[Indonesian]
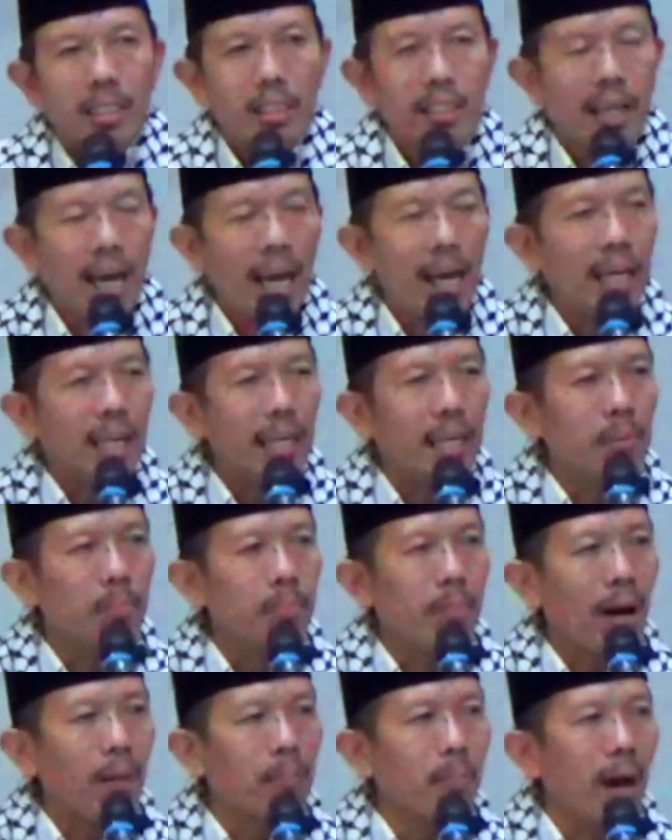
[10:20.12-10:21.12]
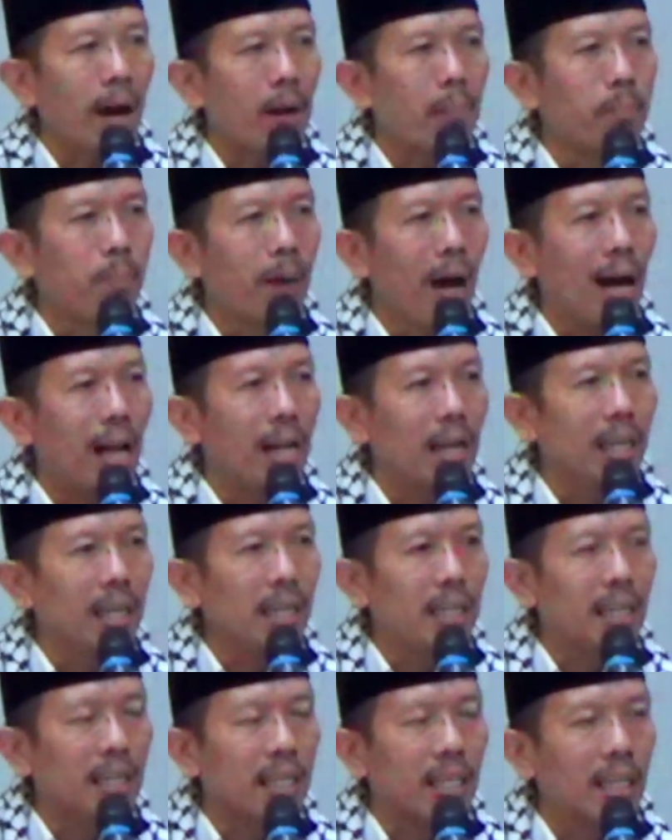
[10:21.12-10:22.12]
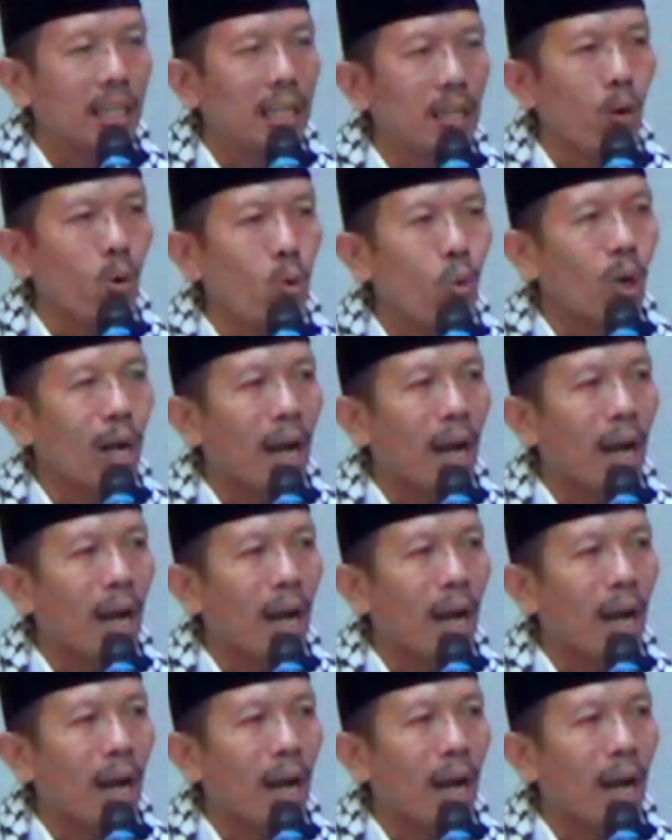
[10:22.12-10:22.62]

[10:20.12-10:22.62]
Syekh Imam Hambali niki